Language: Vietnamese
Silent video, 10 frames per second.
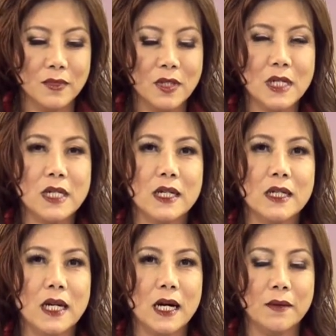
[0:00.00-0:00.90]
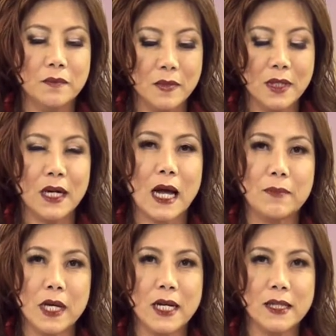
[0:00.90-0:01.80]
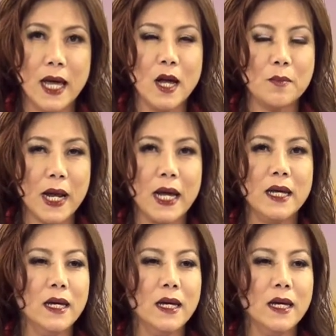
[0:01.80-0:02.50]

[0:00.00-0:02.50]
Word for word: chương trình à, cập nhật y tế hôm nay